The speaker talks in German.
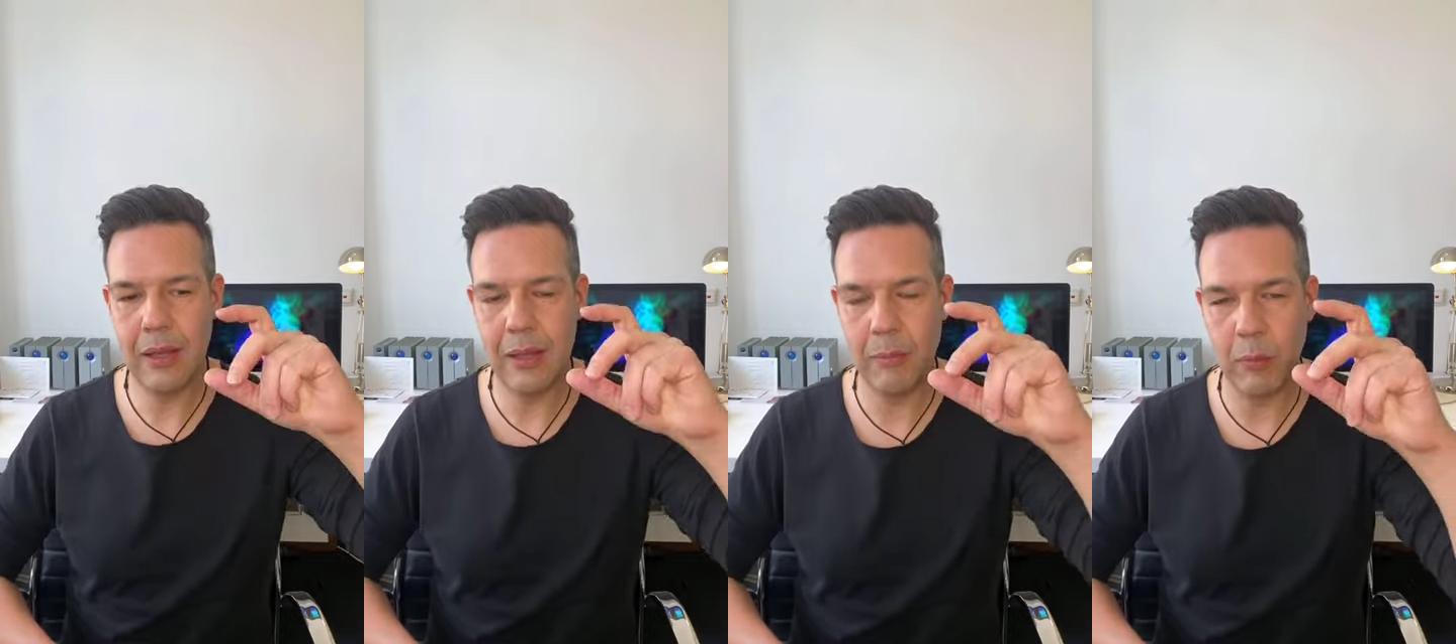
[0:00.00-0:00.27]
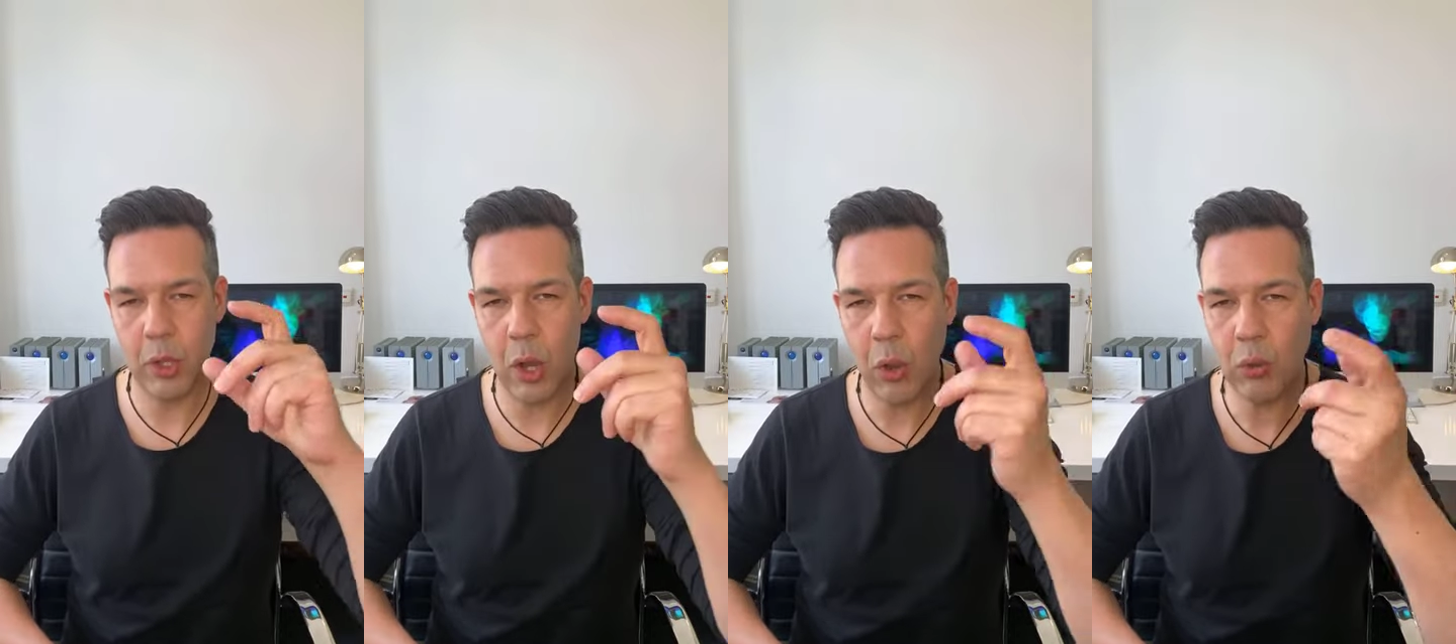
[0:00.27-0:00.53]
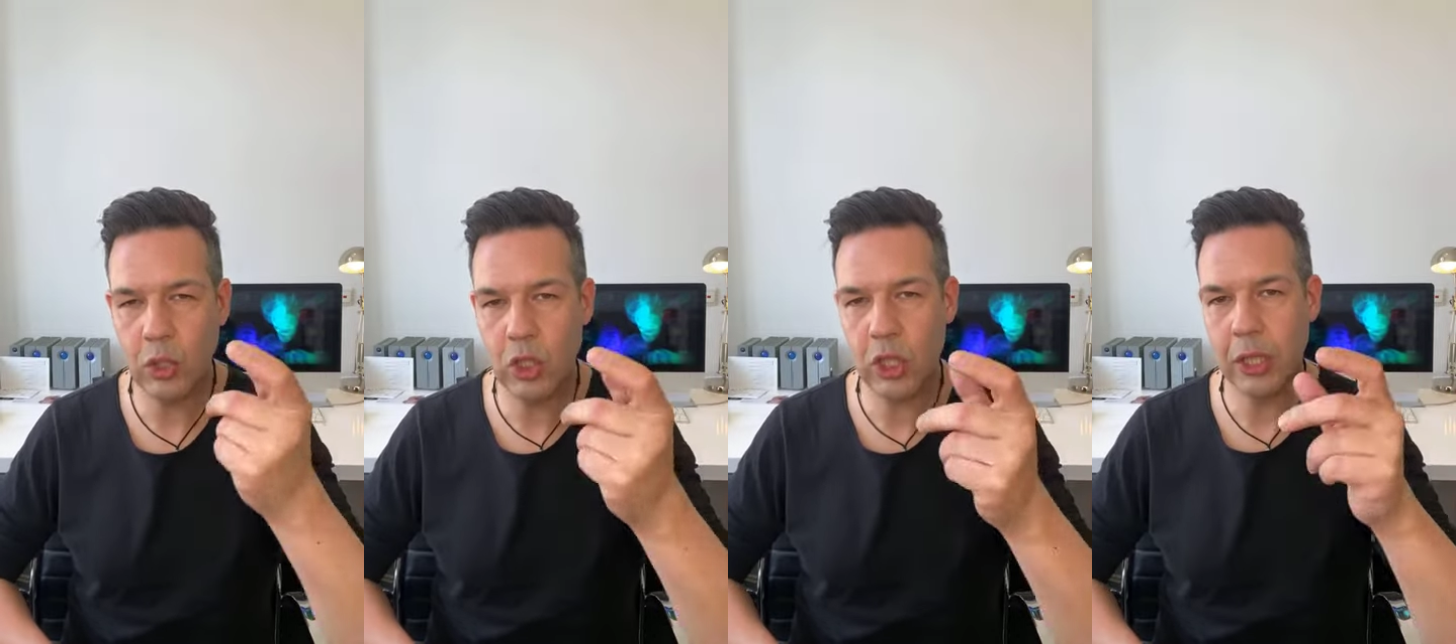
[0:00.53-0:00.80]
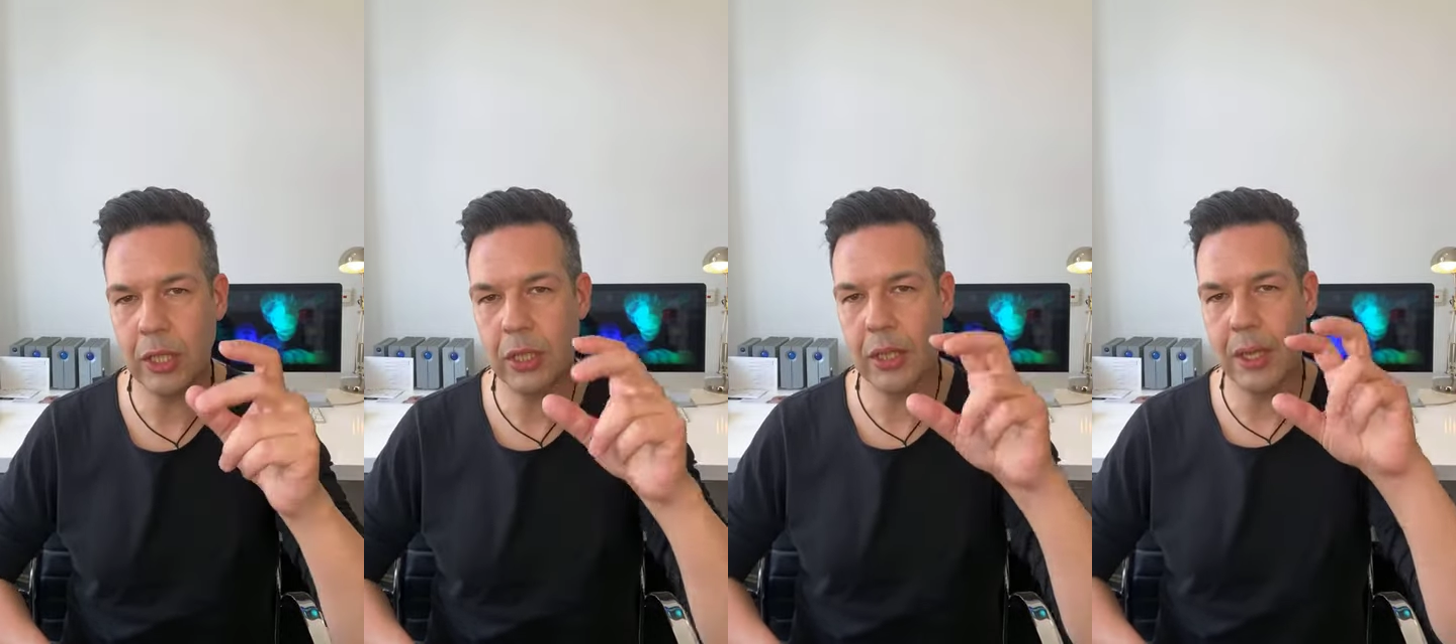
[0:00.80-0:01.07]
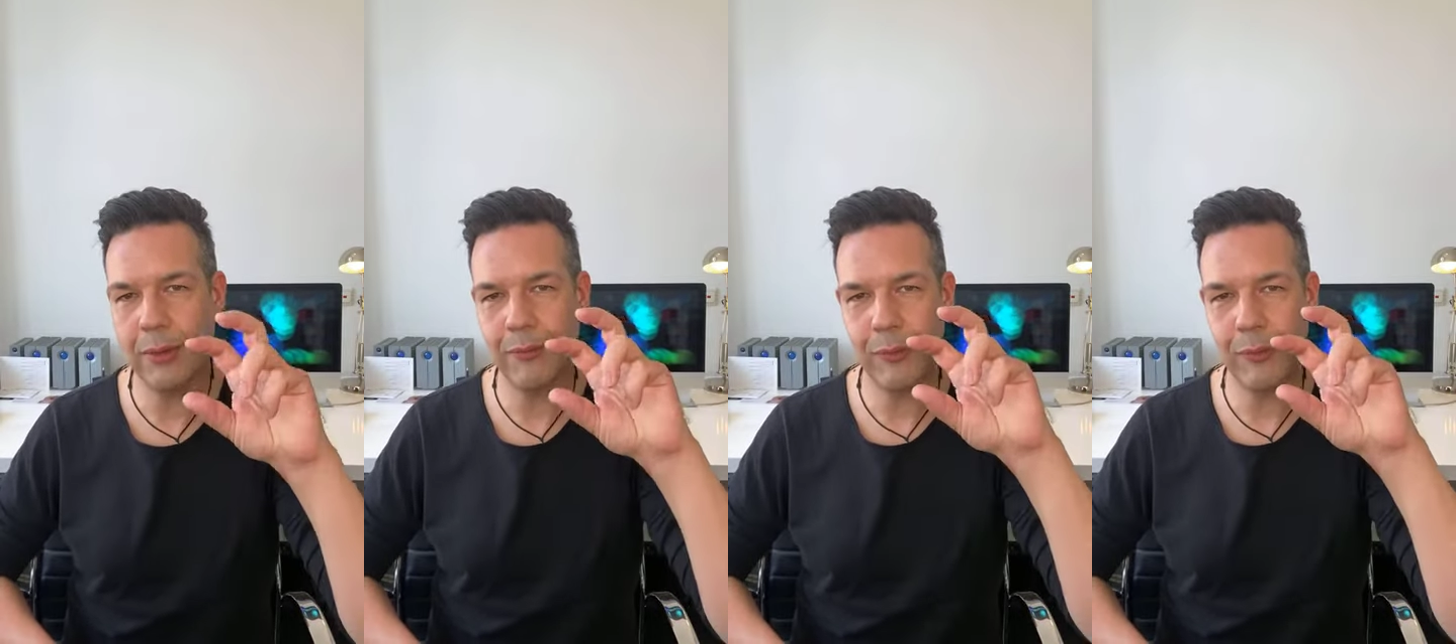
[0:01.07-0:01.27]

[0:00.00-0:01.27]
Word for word: im Coaching, in